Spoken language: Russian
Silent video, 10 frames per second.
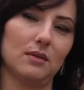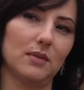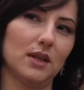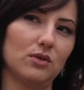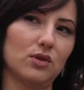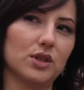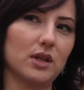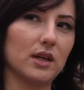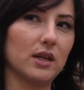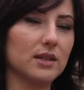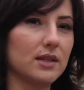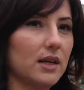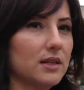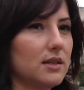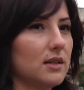Молодежные
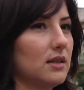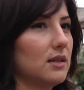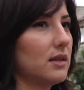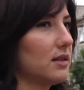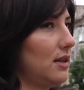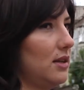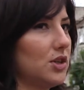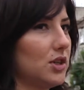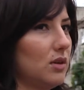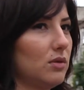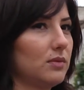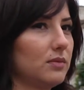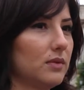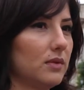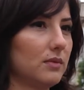организации различные,
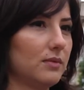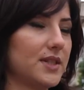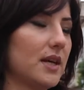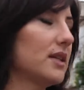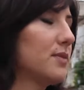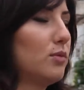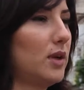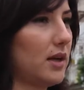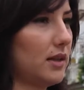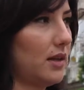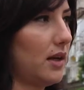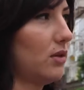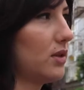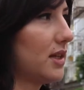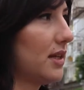вся республика
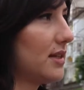откликнулась.